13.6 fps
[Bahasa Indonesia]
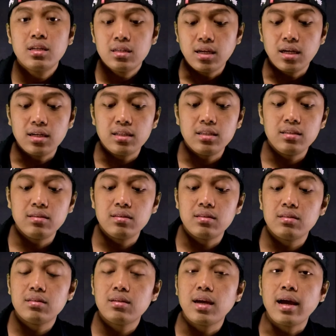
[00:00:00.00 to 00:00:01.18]
dari
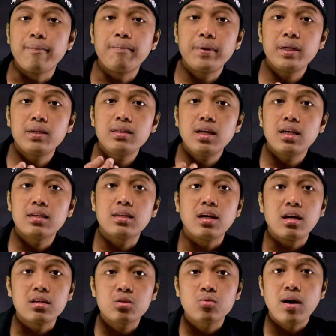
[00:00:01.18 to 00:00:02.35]
HP ini
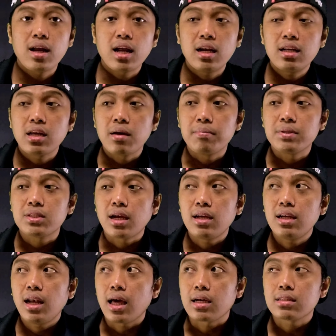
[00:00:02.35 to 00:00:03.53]
ada suaranya nggak bisa
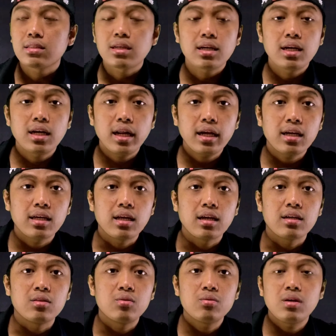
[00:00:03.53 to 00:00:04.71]
hilang cekrek kayak
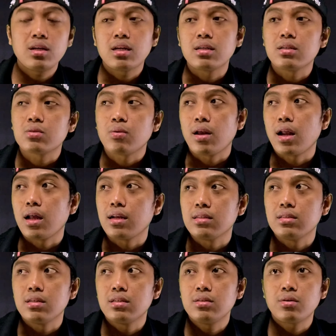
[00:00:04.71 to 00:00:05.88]
gitu kan ada suaranya
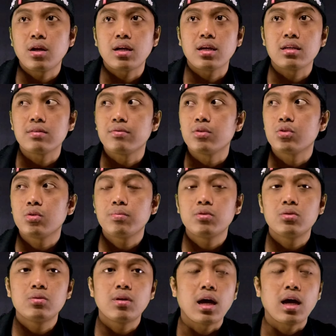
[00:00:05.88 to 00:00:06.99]
jadi orang yang dipoto pun